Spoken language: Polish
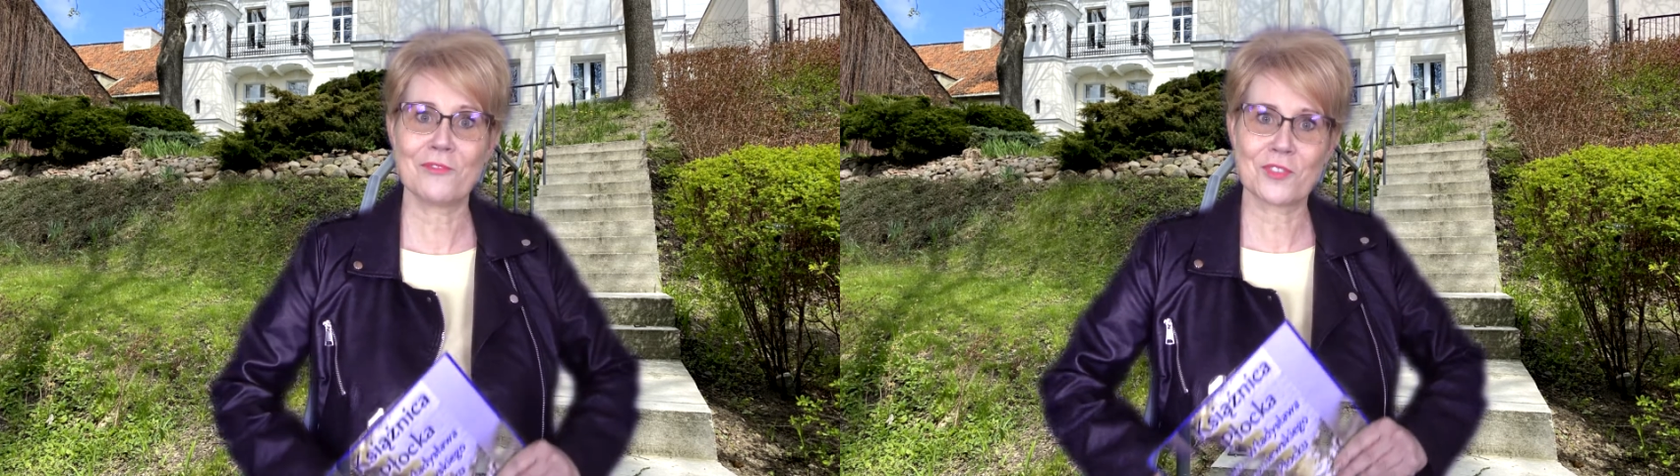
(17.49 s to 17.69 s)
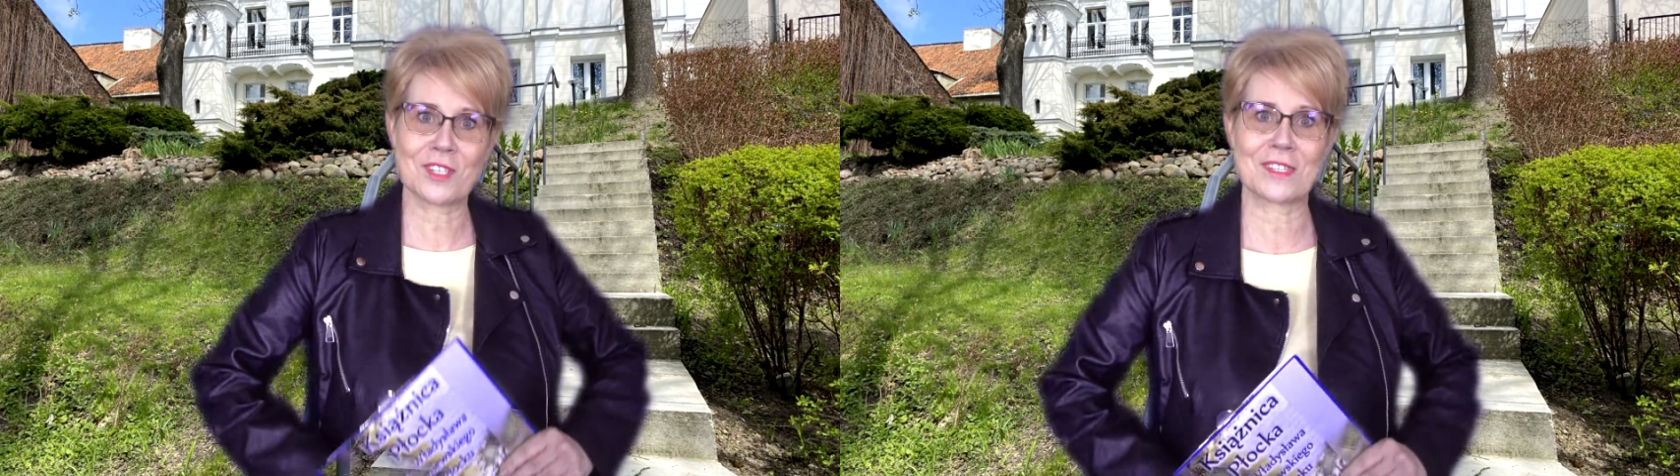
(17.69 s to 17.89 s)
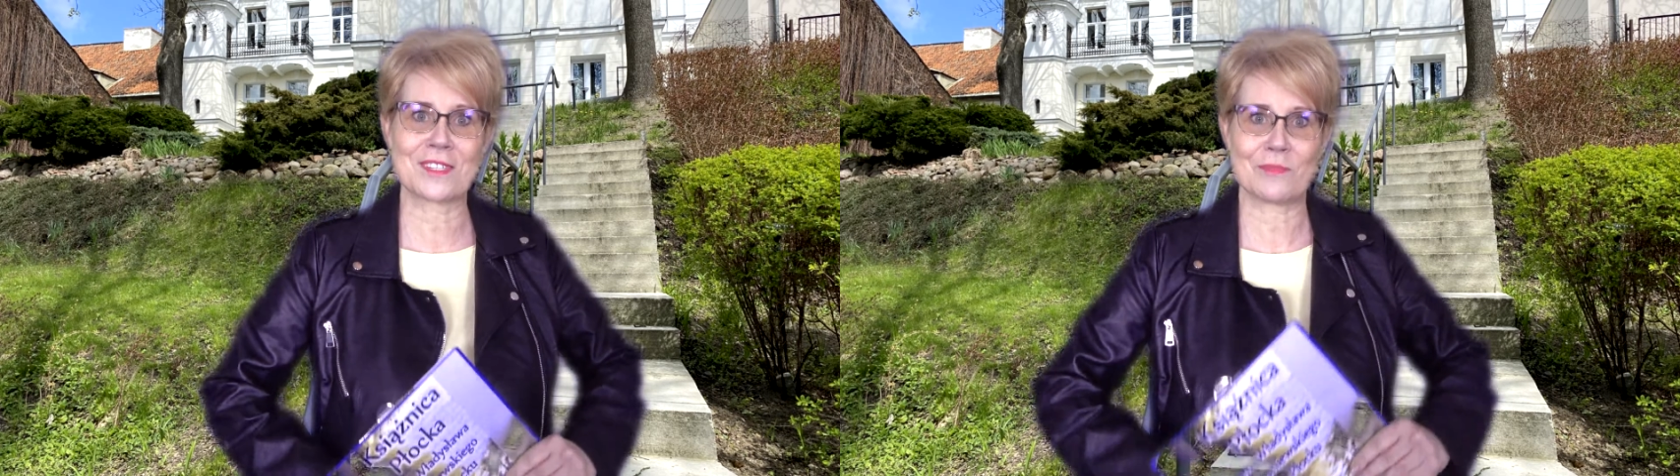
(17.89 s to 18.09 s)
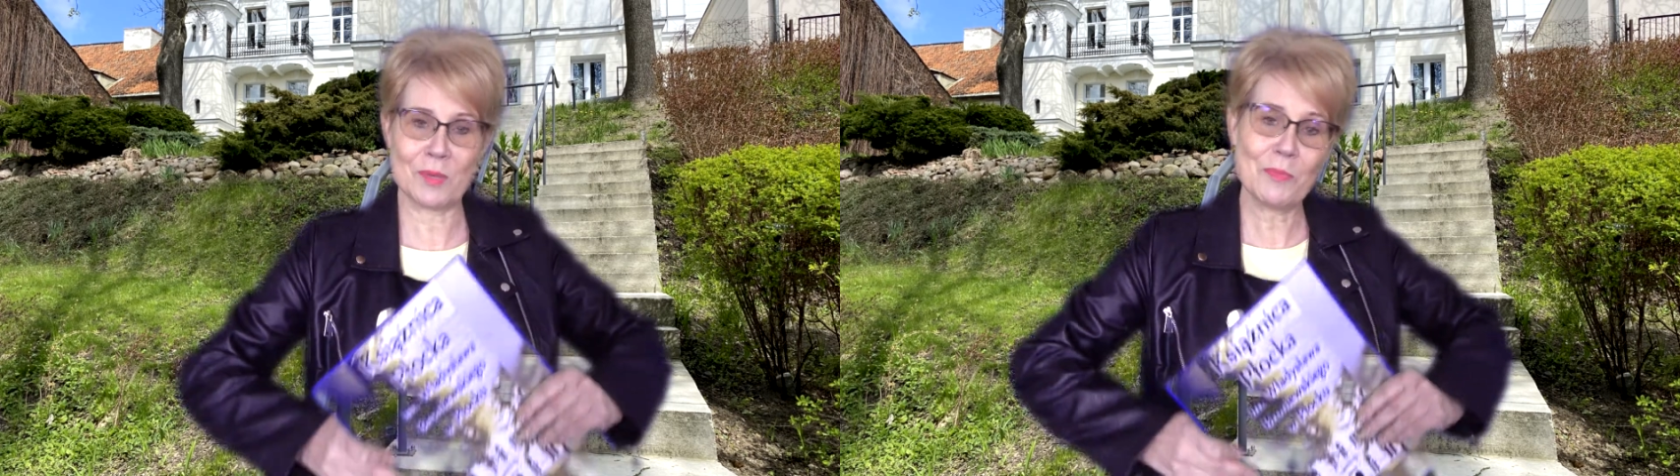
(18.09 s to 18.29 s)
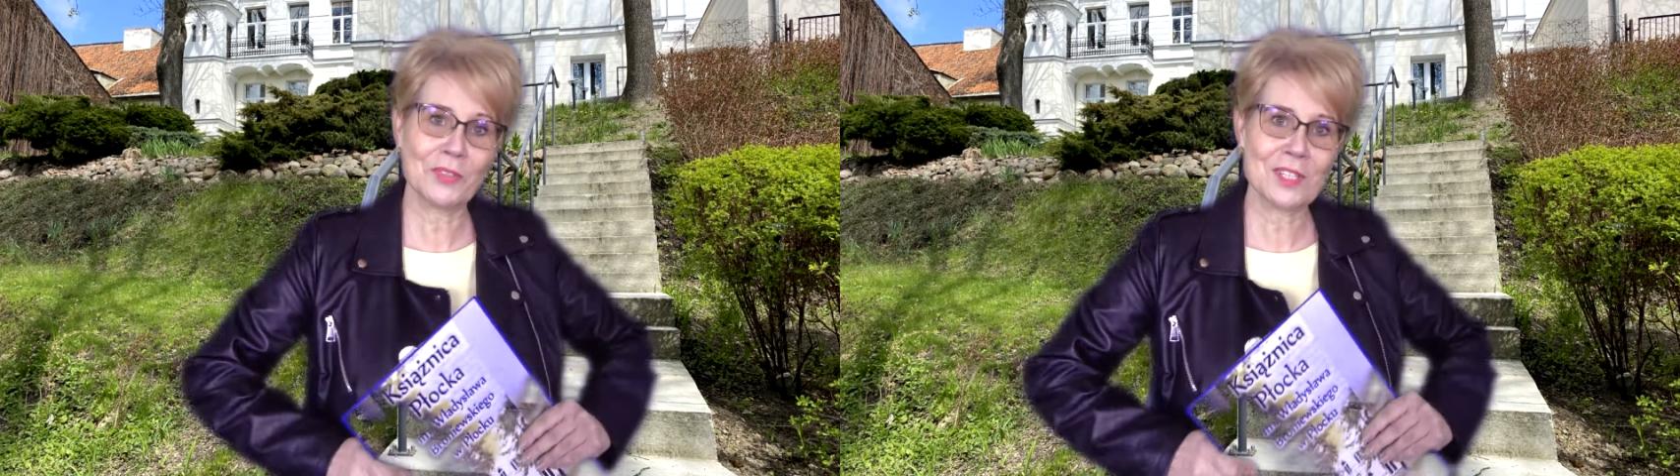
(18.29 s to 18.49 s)
wszyscy, my
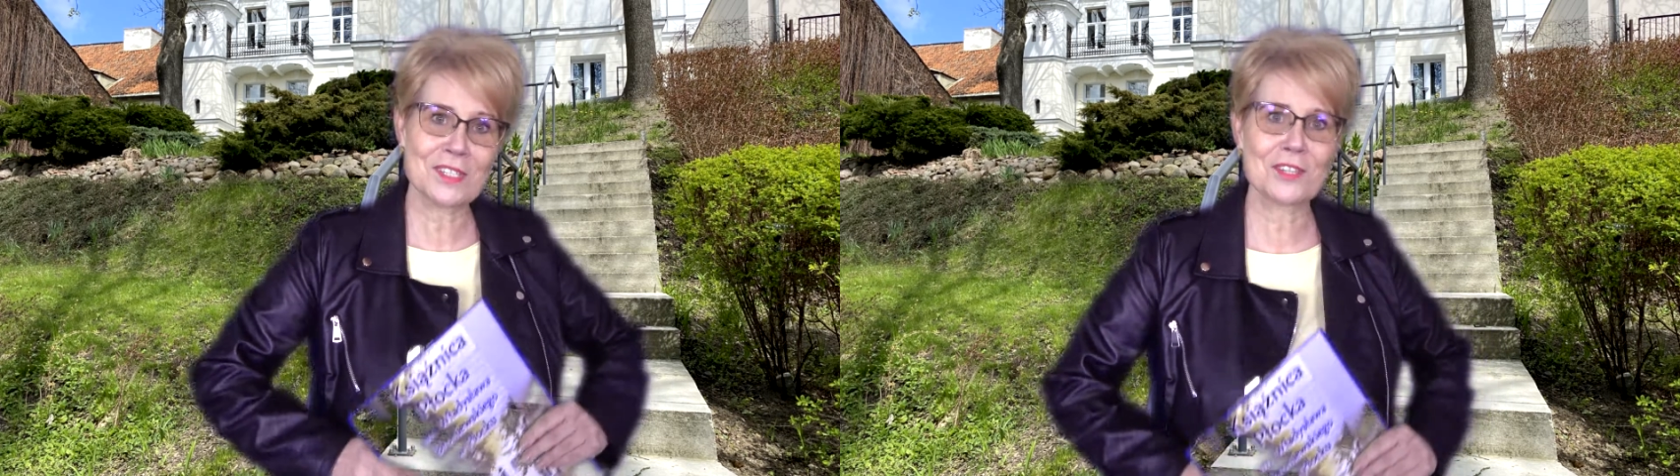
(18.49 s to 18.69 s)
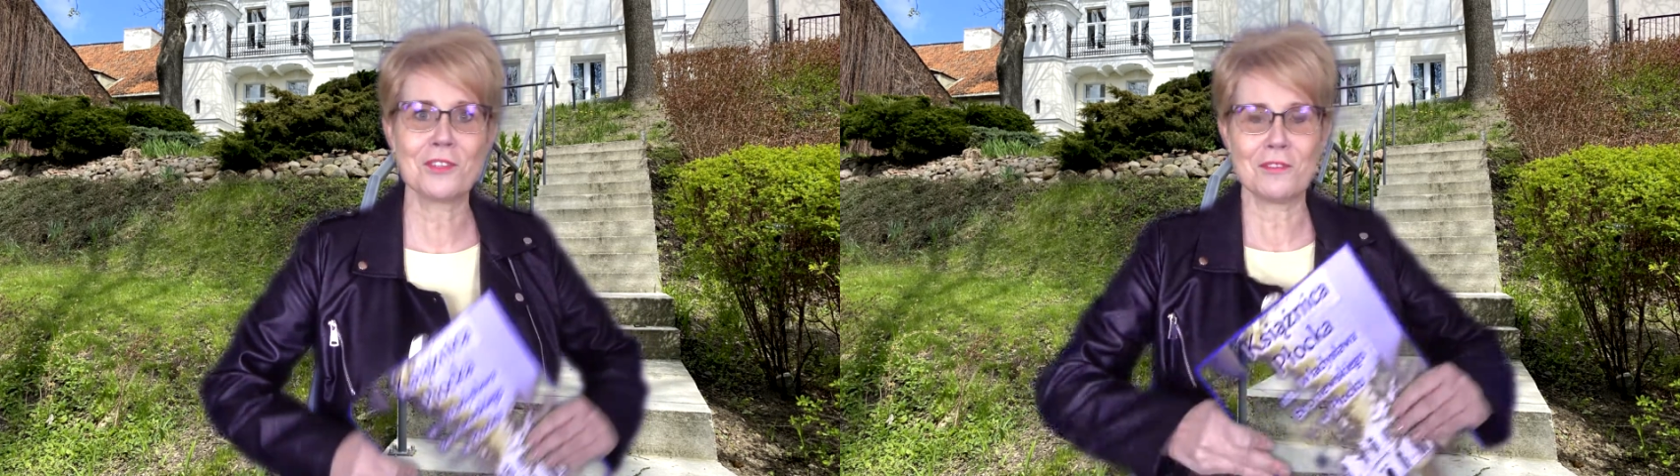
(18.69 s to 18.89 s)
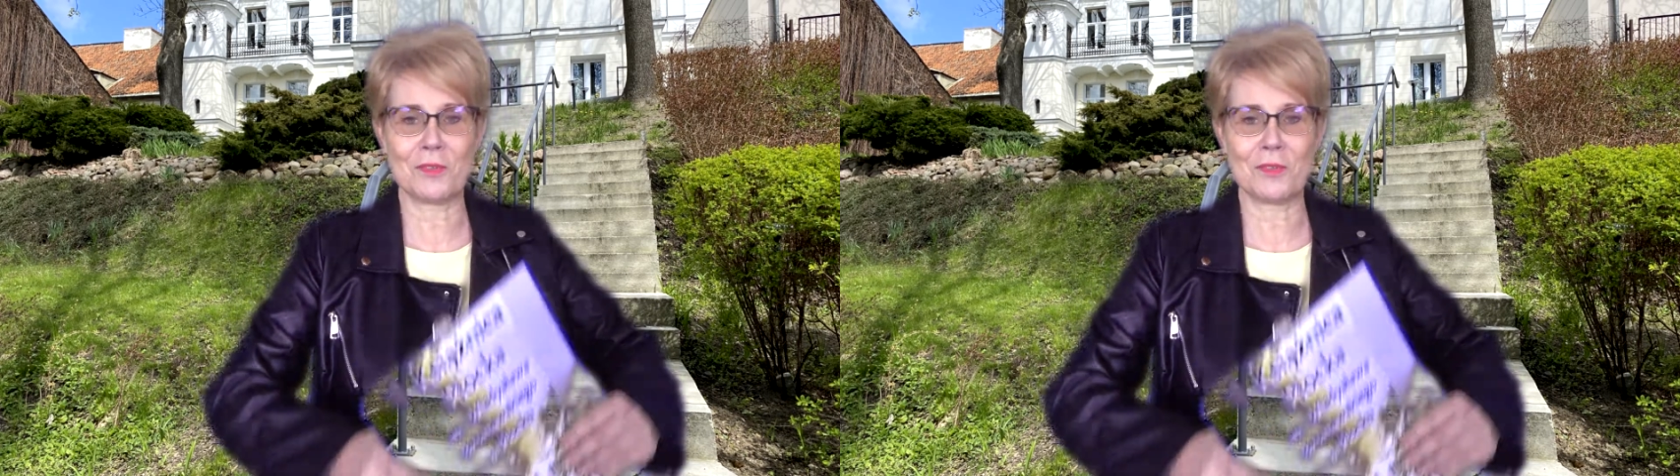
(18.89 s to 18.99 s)
po tej stronie,